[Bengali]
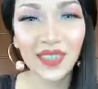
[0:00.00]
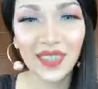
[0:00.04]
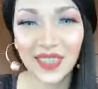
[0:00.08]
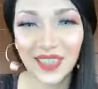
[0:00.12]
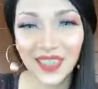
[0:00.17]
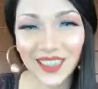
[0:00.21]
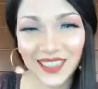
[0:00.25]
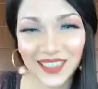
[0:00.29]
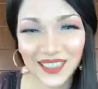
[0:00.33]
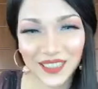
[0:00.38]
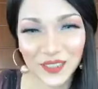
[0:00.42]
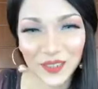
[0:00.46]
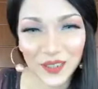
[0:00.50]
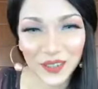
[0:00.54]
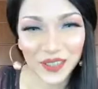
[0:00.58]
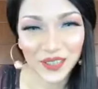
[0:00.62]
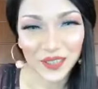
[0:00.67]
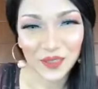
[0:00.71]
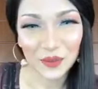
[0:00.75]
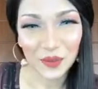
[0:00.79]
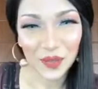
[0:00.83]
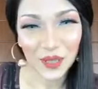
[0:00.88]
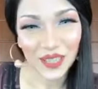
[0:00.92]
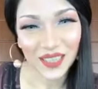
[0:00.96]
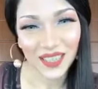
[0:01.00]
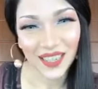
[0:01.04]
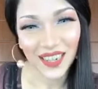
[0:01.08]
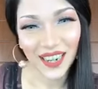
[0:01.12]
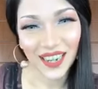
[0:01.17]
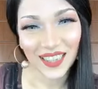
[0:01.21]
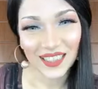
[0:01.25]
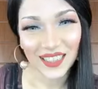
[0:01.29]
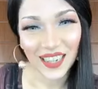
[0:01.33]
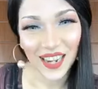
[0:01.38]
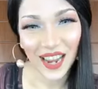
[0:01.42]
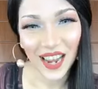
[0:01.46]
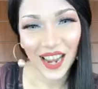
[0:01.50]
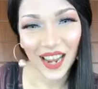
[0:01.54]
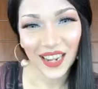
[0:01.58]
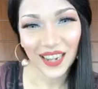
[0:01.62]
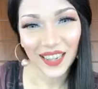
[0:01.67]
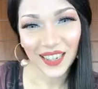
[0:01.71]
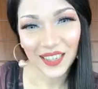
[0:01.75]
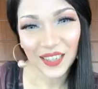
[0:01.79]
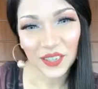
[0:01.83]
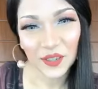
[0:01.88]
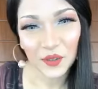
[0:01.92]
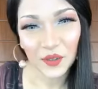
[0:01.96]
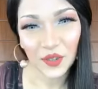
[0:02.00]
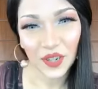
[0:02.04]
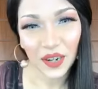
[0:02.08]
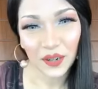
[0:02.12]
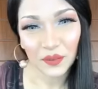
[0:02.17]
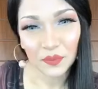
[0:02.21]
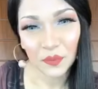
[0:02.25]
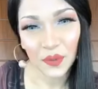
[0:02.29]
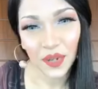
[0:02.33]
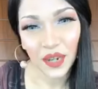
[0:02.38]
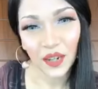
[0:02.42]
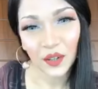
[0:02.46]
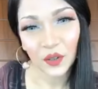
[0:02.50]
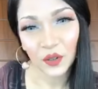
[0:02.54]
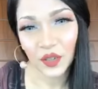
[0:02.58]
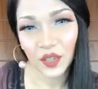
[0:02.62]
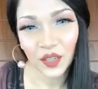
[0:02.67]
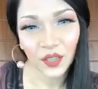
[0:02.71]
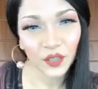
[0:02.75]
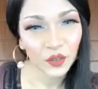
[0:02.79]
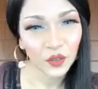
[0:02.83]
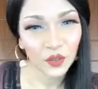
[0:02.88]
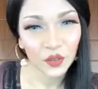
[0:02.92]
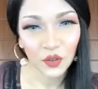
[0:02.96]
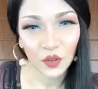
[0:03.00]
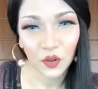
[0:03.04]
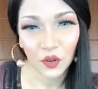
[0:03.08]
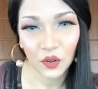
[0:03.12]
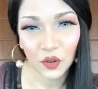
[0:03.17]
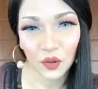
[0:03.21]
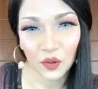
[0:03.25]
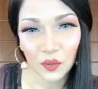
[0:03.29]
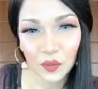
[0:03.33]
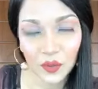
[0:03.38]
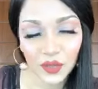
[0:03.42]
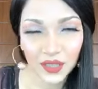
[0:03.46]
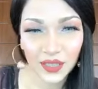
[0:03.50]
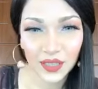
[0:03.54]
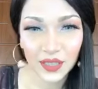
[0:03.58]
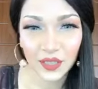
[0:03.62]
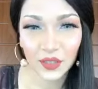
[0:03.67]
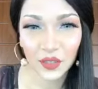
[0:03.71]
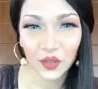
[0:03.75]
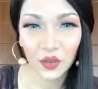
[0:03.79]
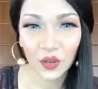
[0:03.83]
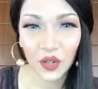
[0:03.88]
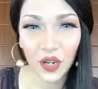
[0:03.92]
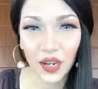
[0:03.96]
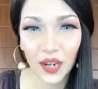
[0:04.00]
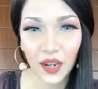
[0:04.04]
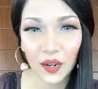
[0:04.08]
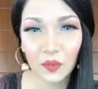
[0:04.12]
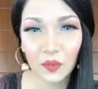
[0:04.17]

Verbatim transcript: ডিটেলসগুলো একটু বলে দিই আচ্ছা হাই কিউট আপি লুকিং সো প্রিটি সুরাই